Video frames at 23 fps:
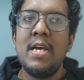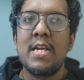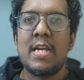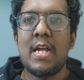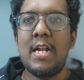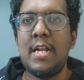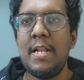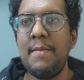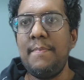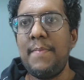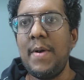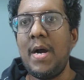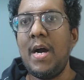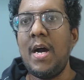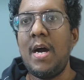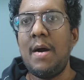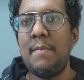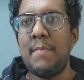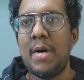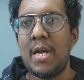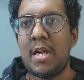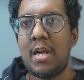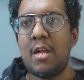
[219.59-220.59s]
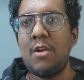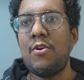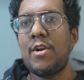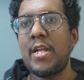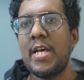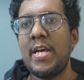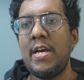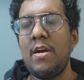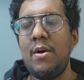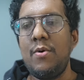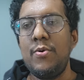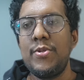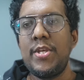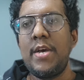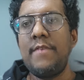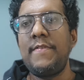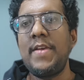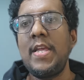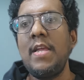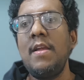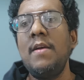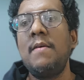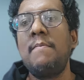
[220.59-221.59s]
கண்டிப்பாக மக்களோட
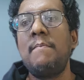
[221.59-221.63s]
உதவி